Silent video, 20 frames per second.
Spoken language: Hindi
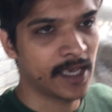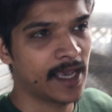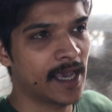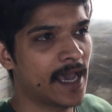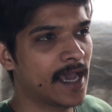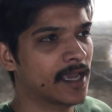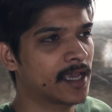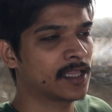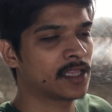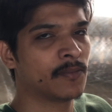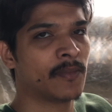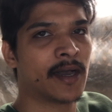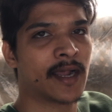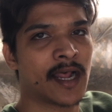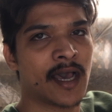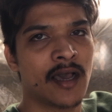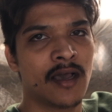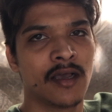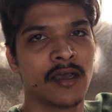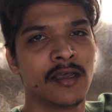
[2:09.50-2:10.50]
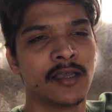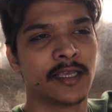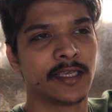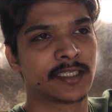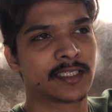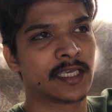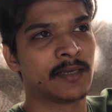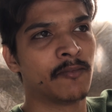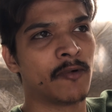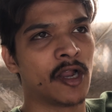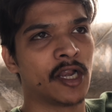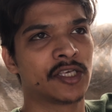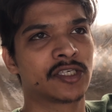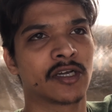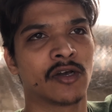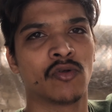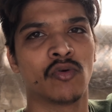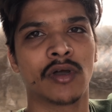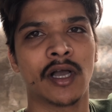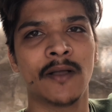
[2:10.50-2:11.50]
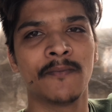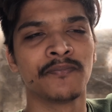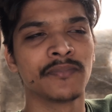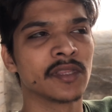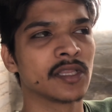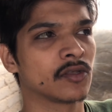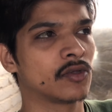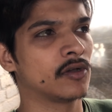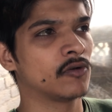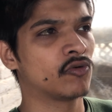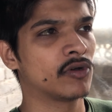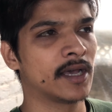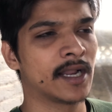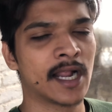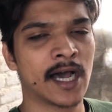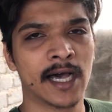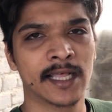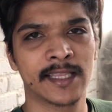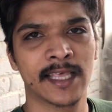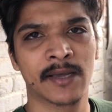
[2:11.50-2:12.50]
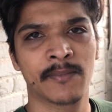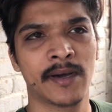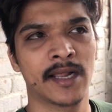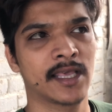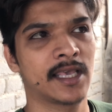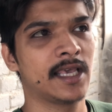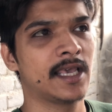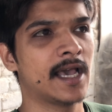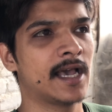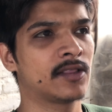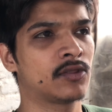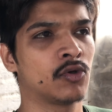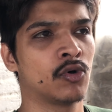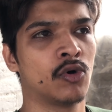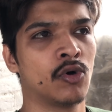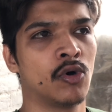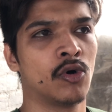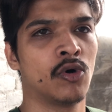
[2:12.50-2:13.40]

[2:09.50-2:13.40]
ये है कि दोबारा इसकी मालिश करूँगा क्योंकि रात एक बार की है तो